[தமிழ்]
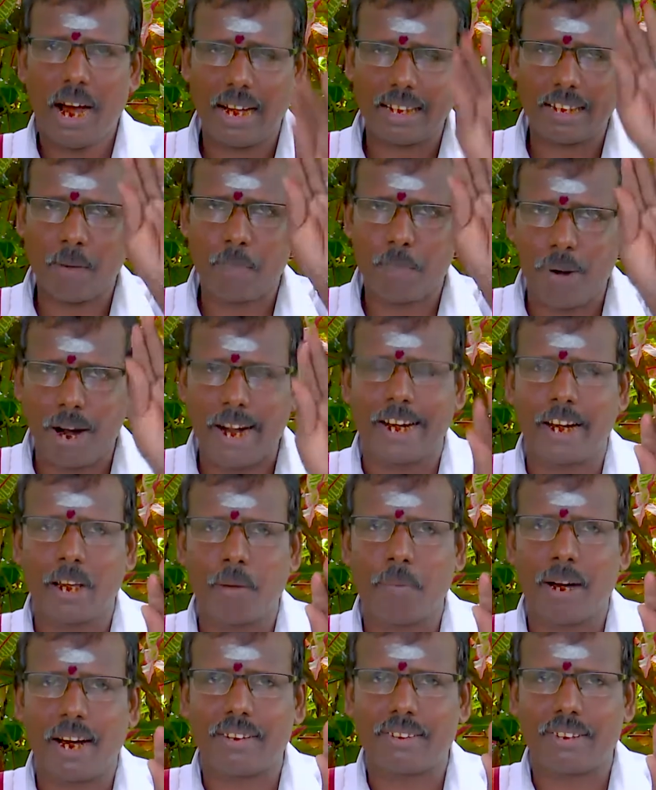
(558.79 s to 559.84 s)
அந்த
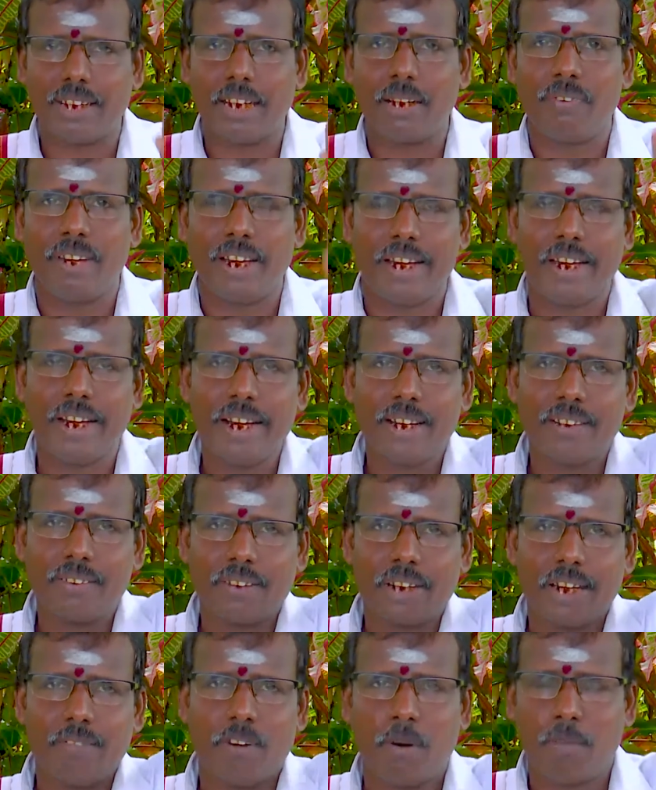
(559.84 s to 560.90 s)
பாண்டிமா தேவி
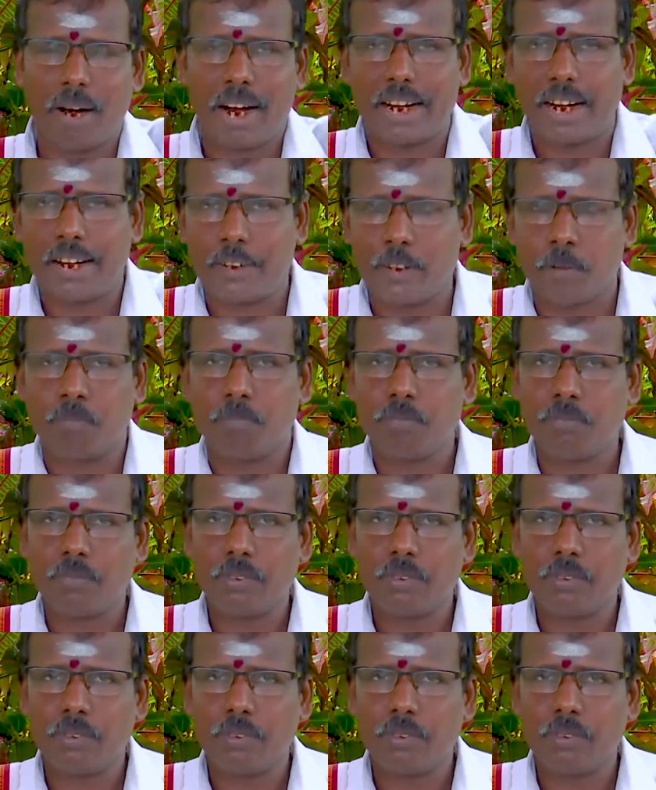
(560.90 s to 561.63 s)
தெய்வமாகட்டும்